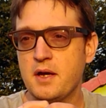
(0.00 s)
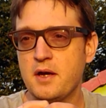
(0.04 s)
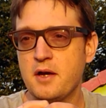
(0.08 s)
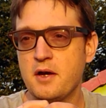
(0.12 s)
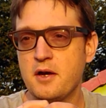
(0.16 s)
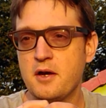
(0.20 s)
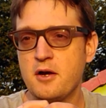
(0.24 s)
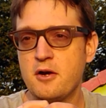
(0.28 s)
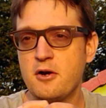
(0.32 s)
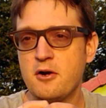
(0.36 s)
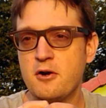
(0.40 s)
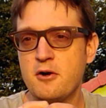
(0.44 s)

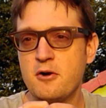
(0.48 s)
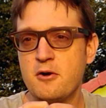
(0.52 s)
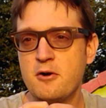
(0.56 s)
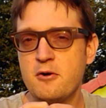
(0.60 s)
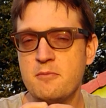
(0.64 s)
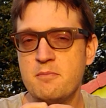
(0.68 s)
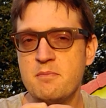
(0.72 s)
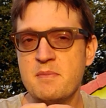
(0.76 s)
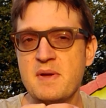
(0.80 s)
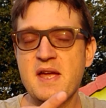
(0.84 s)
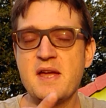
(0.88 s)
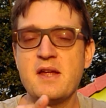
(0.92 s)

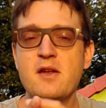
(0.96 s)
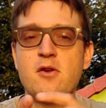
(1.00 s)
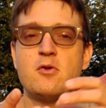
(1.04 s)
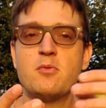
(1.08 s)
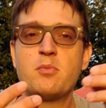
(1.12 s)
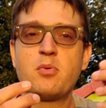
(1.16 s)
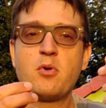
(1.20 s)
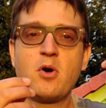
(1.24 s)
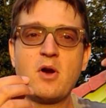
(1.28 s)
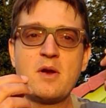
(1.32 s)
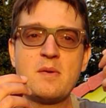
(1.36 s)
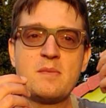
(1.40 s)
Euh, mais le
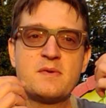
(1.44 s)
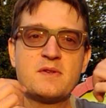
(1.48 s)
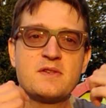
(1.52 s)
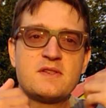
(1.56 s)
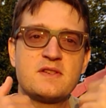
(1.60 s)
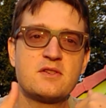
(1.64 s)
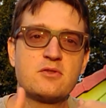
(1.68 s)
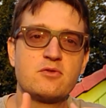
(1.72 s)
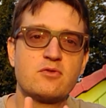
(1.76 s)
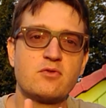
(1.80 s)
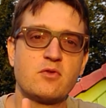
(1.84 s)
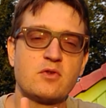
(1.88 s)
problème,
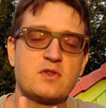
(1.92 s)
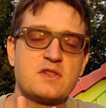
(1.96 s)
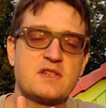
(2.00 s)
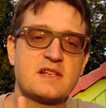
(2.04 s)
si tu veux,